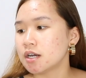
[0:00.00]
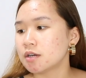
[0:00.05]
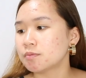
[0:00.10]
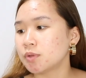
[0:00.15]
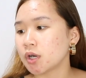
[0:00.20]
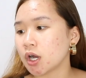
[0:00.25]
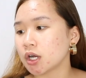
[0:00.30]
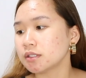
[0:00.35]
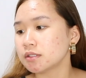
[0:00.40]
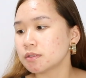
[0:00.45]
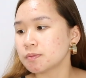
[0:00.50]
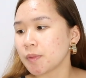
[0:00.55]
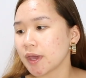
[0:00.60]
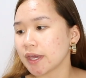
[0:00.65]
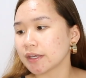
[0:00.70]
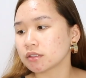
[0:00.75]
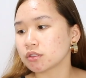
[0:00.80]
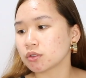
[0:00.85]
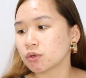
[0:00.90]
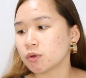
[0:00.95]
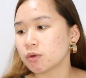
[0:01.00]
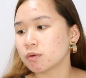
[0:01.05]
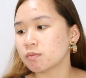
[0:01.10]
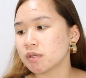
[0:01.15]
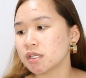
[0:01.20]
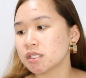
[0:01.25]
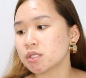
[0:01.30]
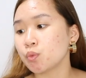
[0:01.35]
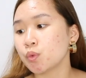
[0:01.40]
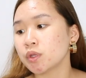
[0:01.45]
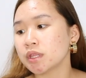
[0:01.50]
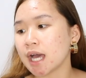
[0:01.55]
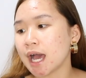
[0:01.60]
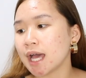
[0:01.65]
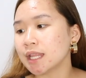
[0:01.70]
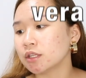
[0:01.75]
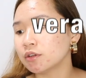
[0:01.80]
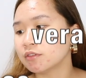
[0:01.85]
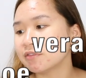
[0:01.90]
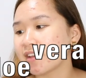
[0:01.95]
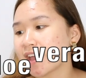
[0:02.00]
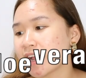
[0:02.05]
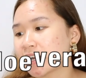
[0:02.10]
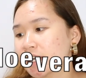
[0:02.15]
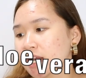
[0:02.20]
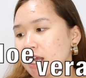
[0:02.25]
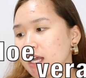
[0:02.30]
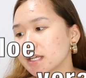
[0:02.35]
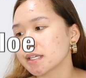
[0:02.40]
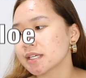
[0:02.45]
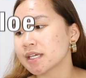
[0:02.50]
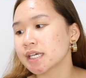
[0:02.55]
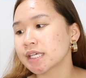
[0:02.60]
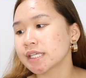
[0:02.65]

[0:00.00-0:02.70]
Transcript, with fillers: Broad Spectrum is with aloe vera,